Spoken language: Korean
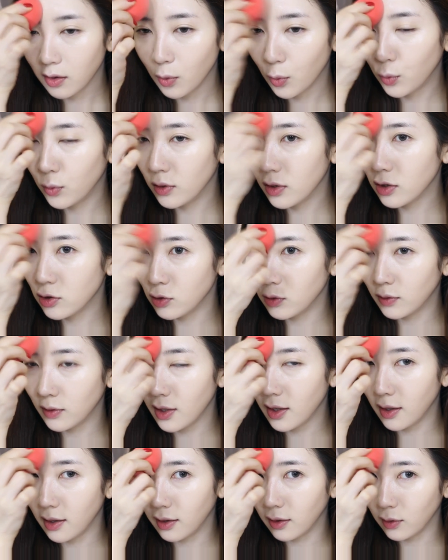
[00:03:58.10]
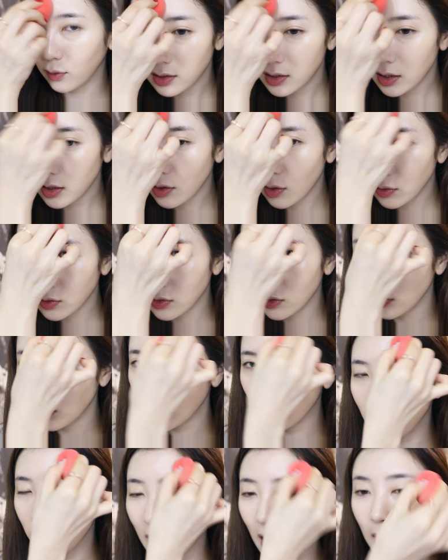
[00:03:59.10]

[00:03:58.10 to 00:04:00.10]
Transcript: 올려줄 때 신경 써서 조금